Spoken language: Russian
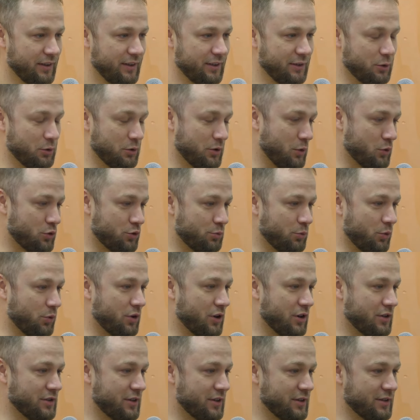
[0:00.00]
Ну, это я уже
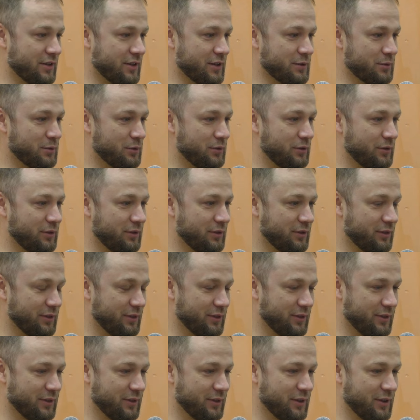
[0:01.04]
много раз рассказывал,
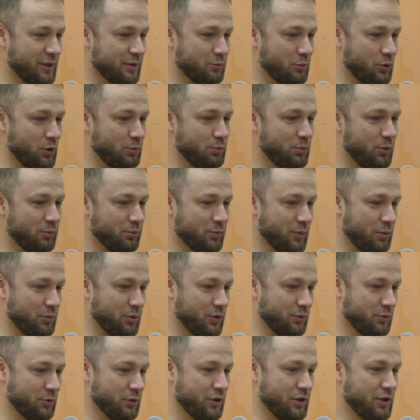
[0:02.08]
а, да, мой любимый
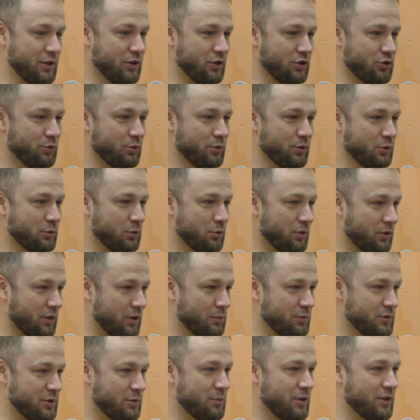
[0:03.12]
момент. Вот едешь, вот кто-то
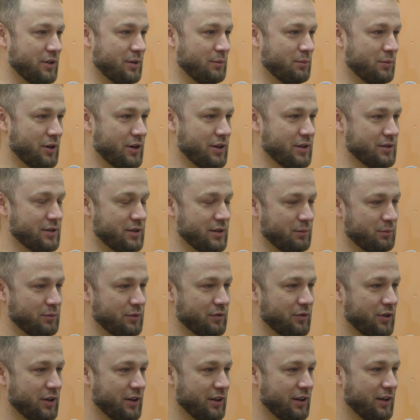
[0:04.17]
там тебя там раз, там
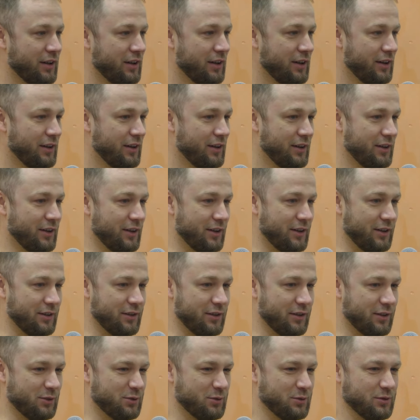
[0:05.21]
два, и
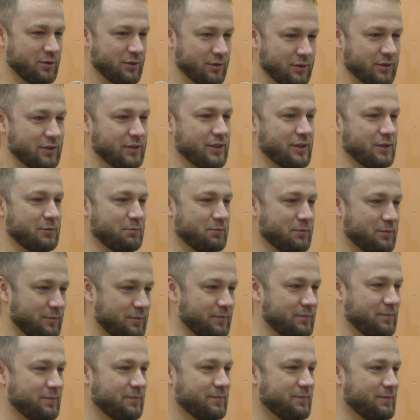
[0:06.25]
ты такой, ну, ты...
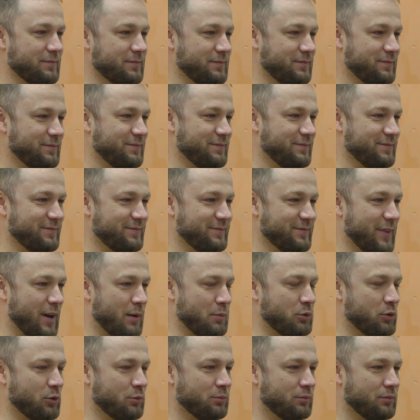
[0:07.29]
А
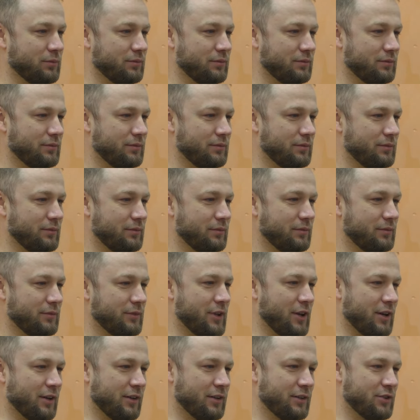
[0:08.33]
потом,
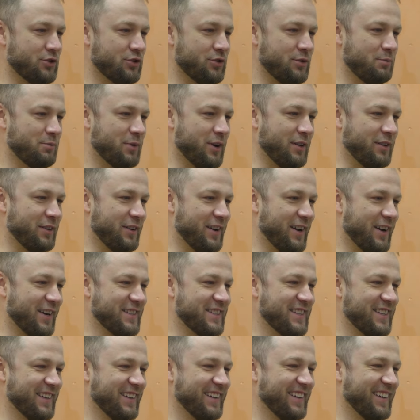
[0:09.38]
так, это же неправильная
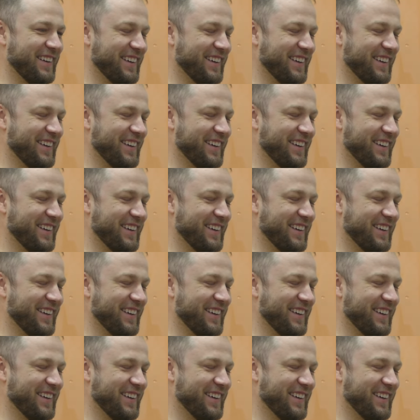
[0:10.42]
реакция.